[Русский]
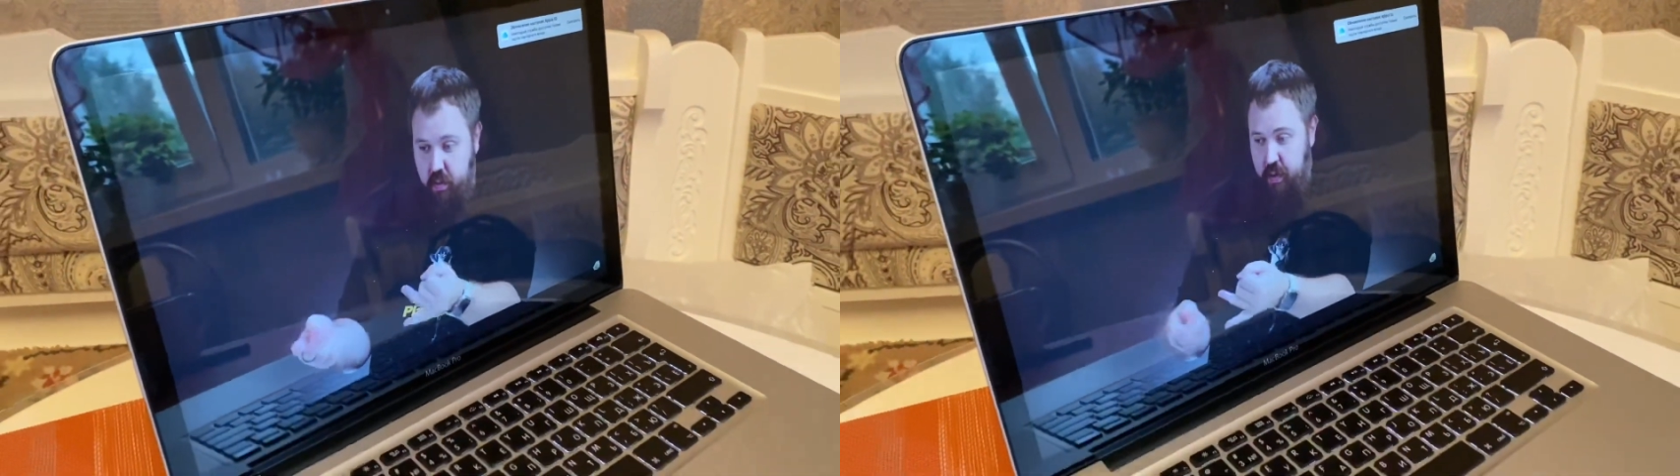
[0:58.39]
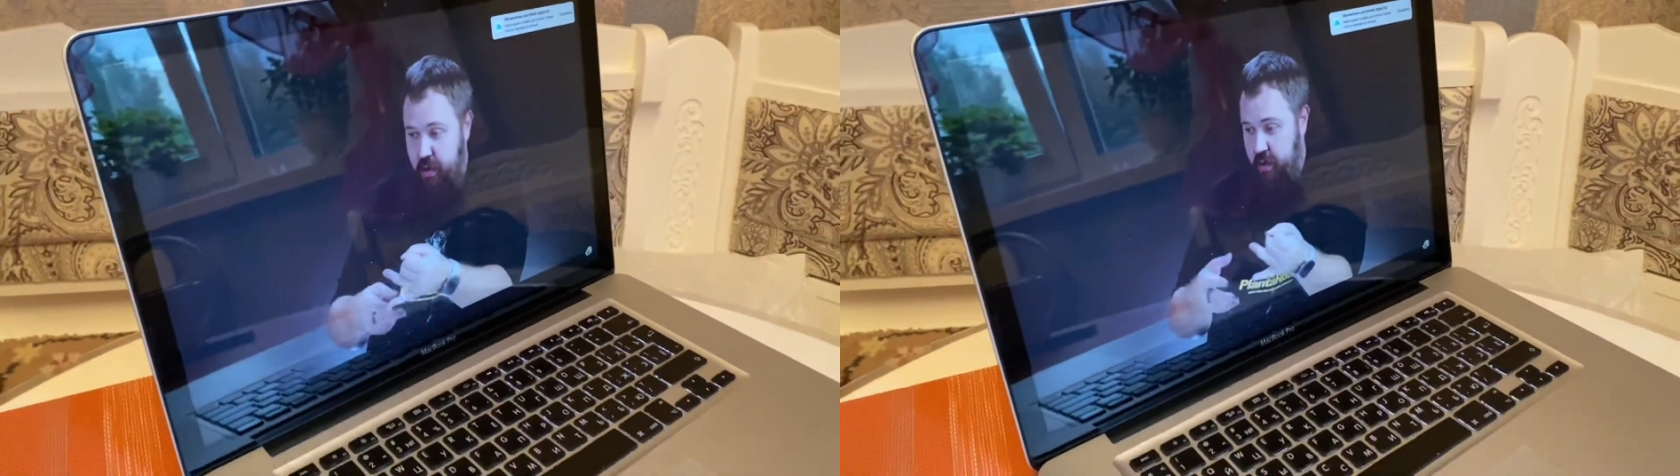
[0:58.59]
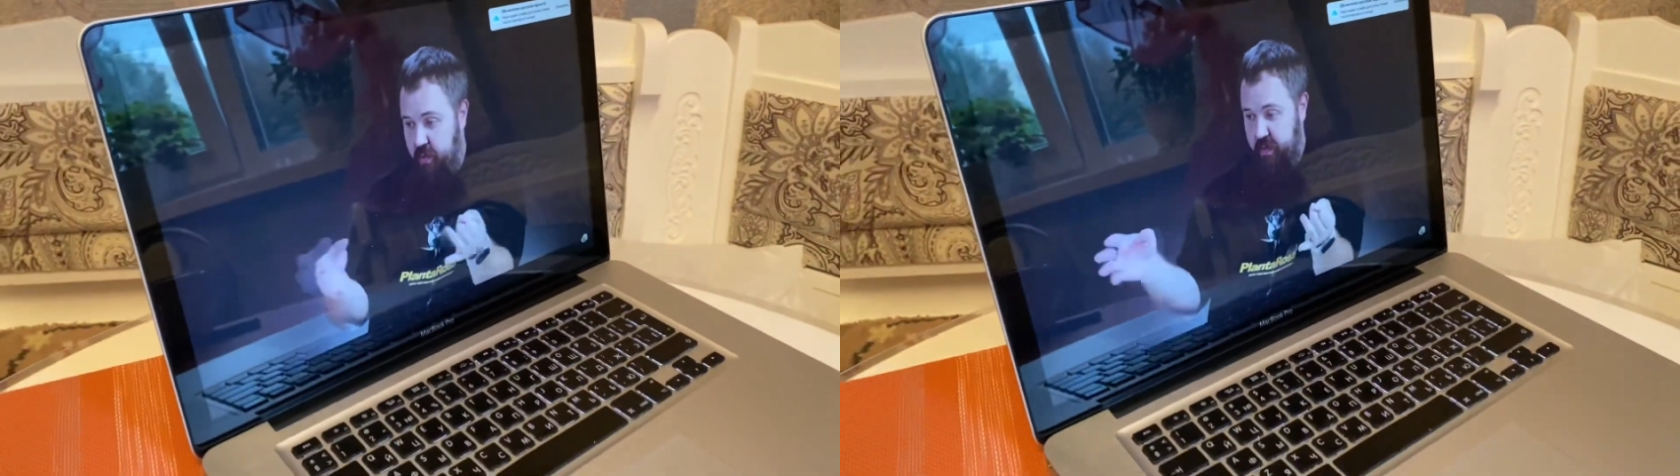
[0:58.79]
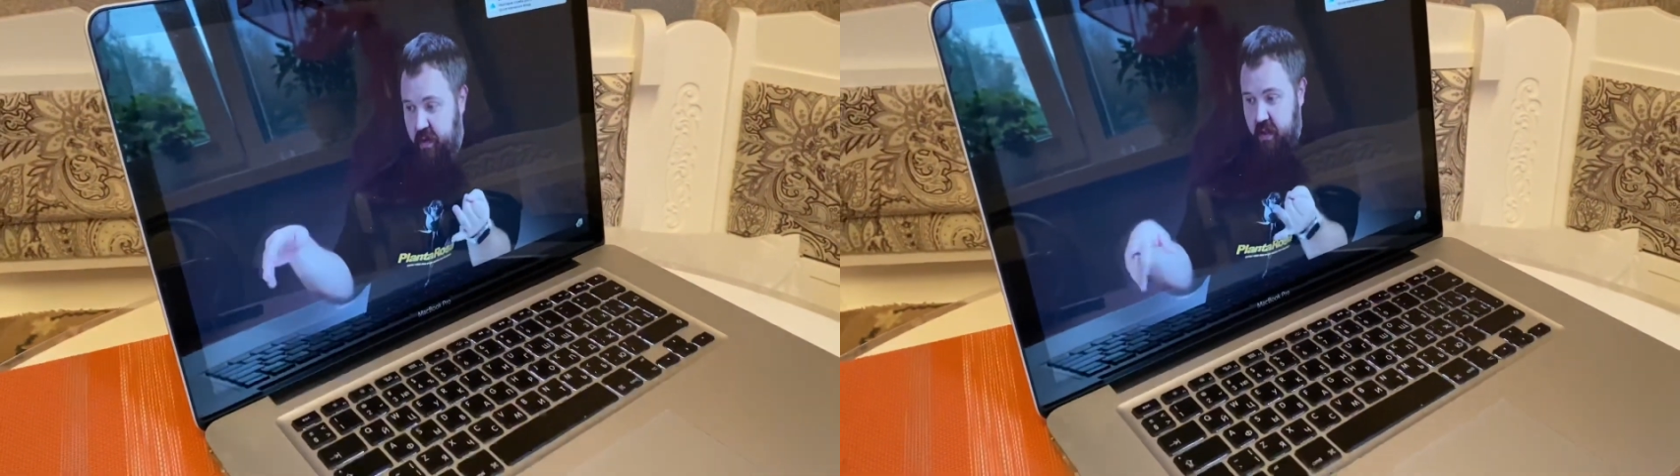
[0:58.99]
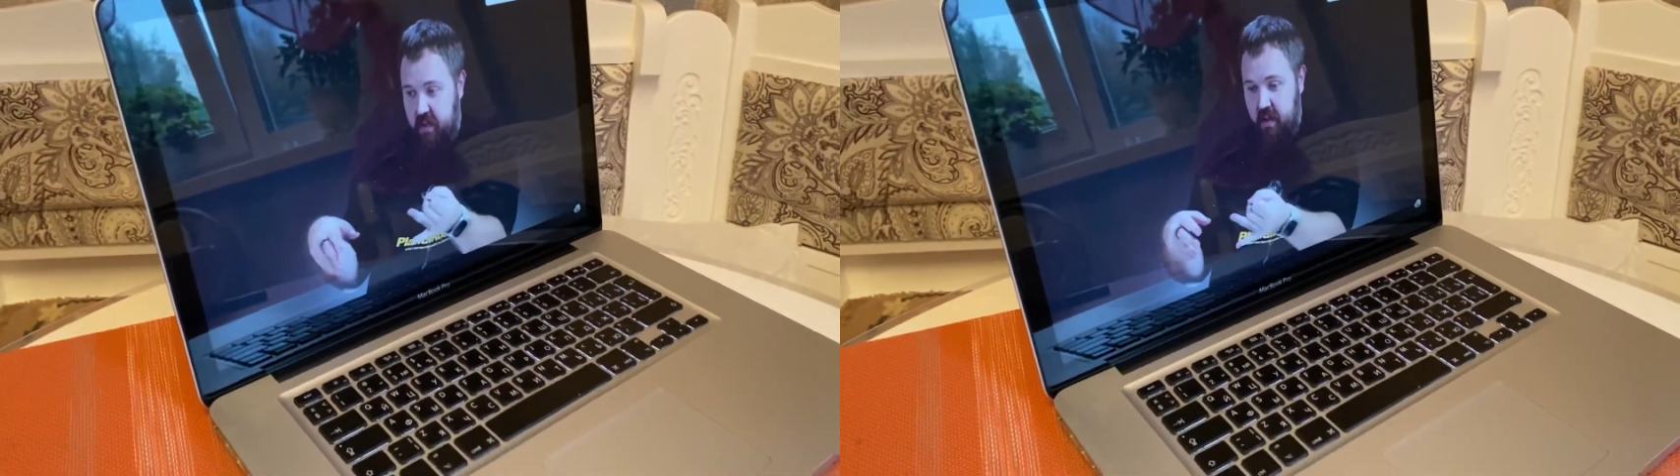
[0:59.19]
больше, чем у
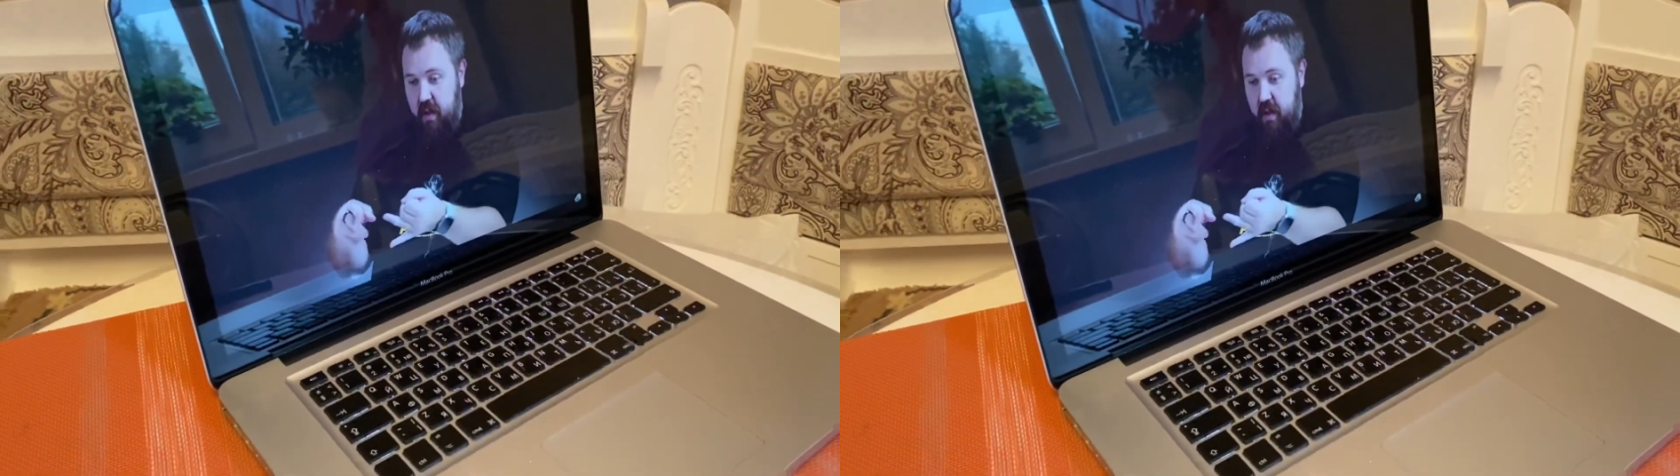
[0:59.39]
всех остальных.